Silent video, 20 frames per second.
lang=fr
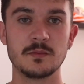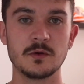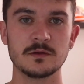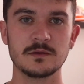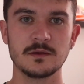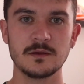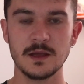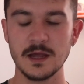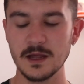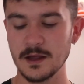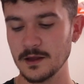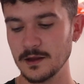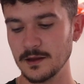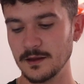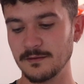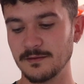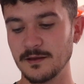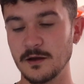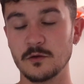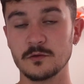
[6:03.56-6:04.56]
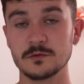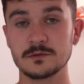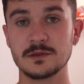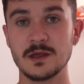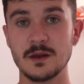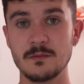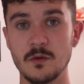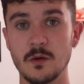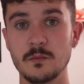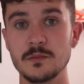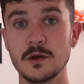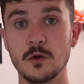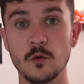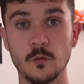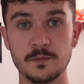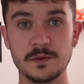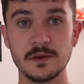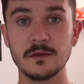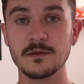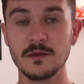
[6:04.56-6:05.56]
à porter et ça rend tellement bien
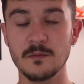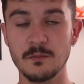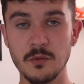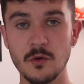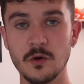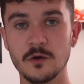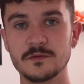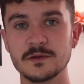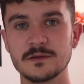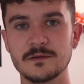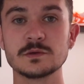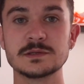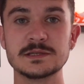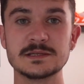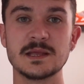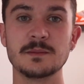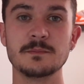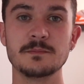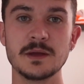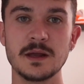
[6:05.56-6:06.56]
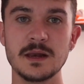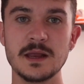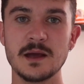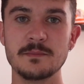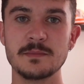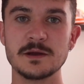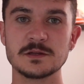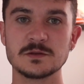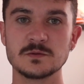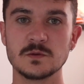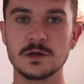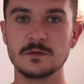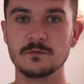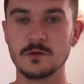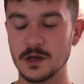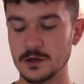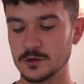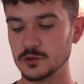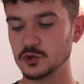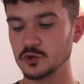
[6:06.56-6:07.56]
au pied, c'est beau en fait. Donc si t'aimes bien les Air Max One,
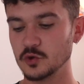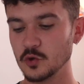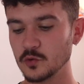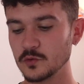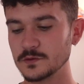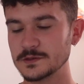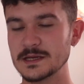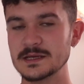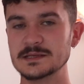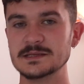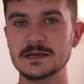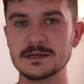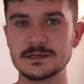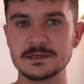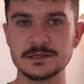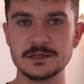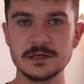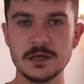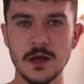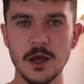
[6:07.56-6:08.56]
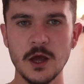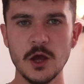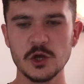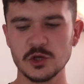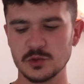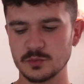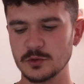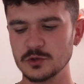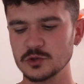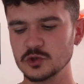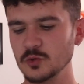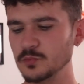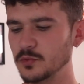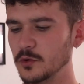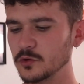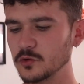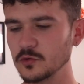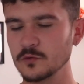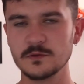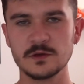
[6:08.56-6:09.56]
voilà, je te conseille celle-ci. Je pense que tu peux
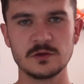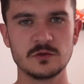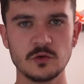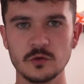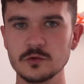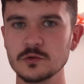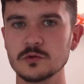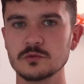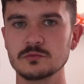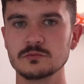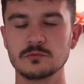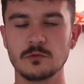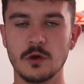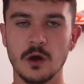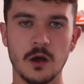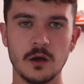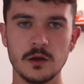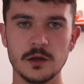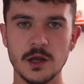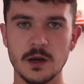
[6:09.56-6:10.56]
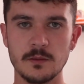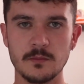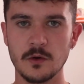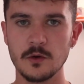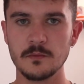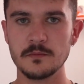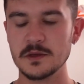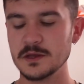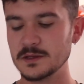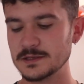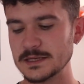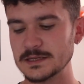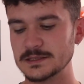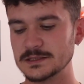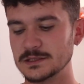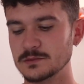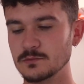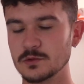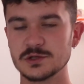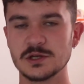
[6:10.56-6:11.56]
en trouver d'autres, voilà, également, mais
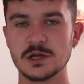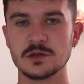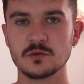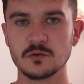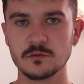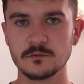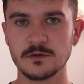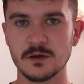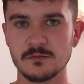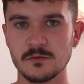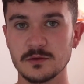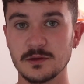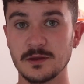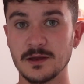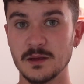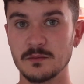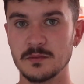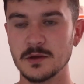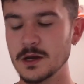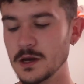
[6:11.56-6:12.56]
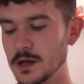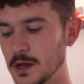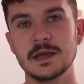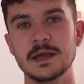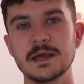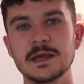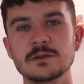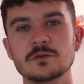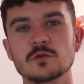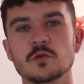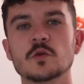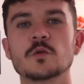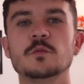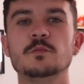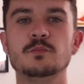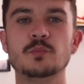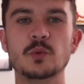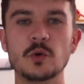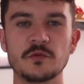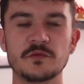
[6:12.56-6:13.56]
celle-ci, moi, je la trouve vraiment très belle. Et donc,
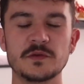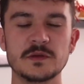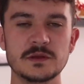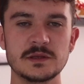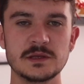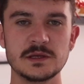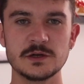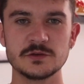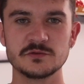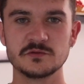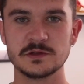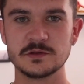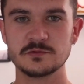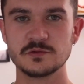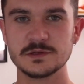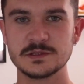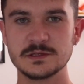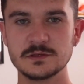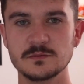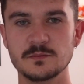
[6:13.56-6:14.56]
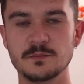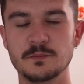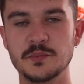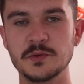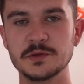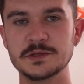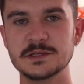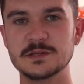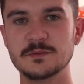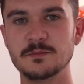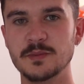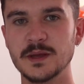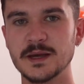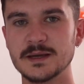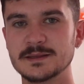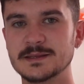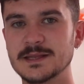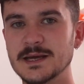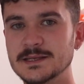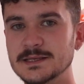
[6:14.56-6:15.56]
pour finir, je vous ai choisi une petite
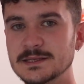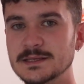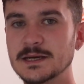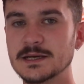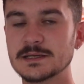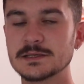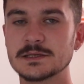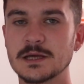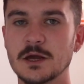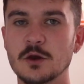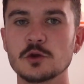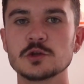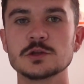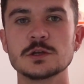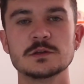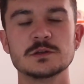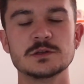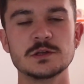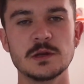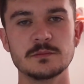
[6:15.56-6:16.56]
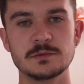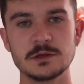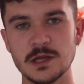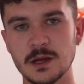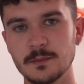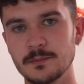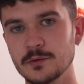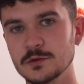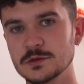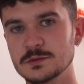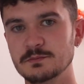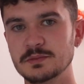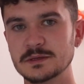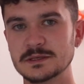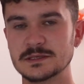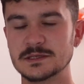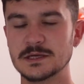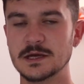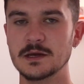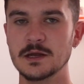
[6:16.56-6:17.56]
paire d'Adidas. Alors celle-ci, est peut-être un peu
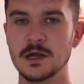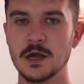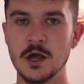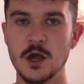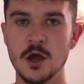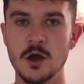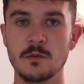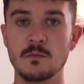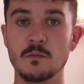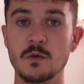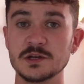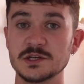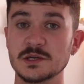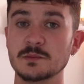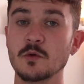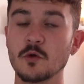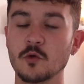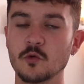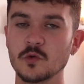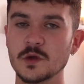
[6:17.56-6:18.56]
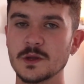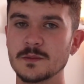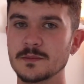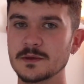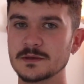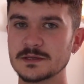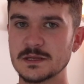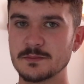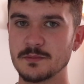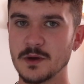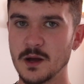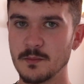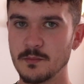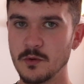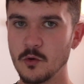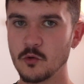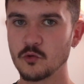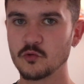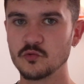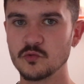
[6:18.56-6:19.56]
spéciale moi j'ai beaucoup aimé, c'est par
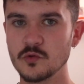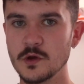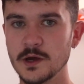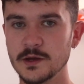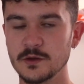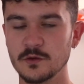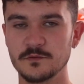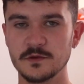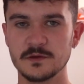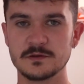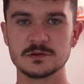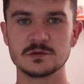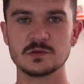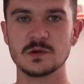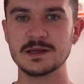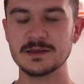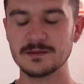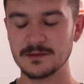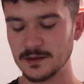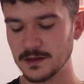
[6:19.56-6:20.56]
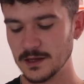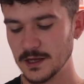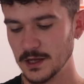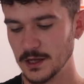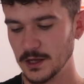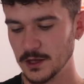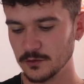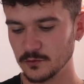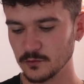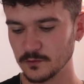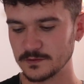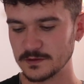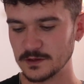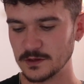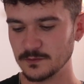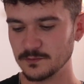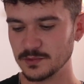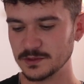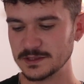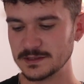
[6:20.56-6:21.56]
rapport aux couleurs et au fait que ce soit l'été. Donc
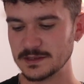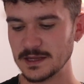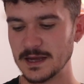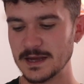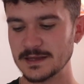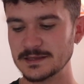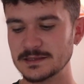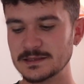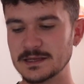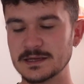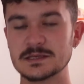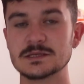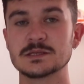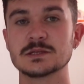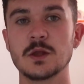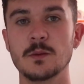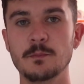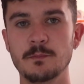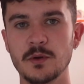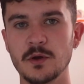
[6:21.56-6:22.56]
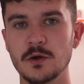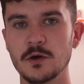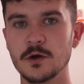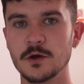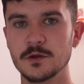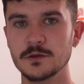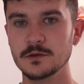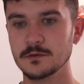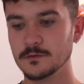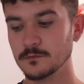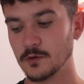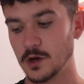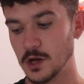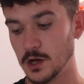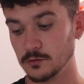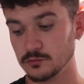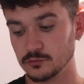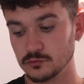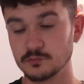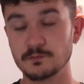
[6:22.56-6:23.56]
c'est une petite Adidas Tamper Run,
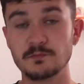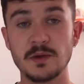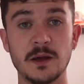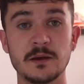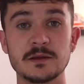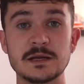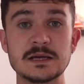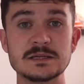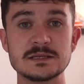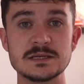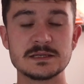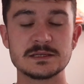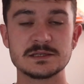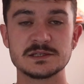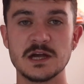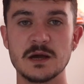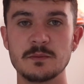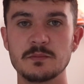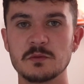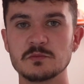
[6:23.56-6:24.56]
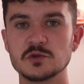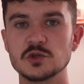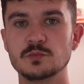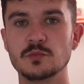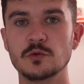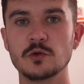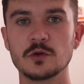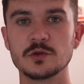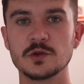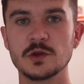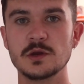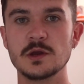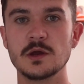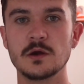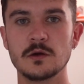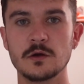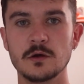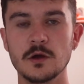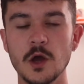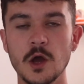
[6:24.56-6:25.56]
voilà. Assez simple, un petit peu dans le
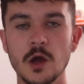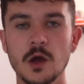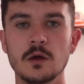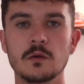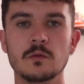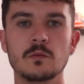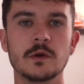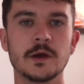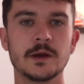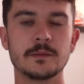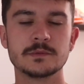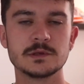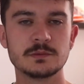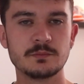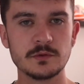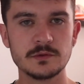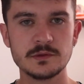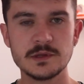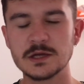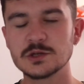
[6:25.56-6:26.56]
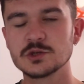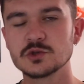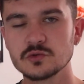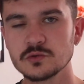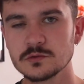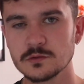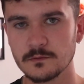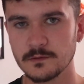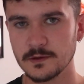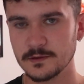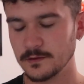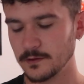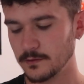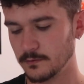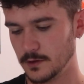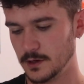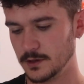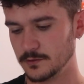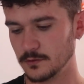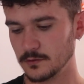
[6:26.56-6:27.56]
délire, euh, ouais, un petit peu shoes on va dire,
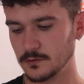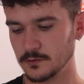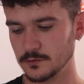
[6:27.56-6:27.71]
voilà,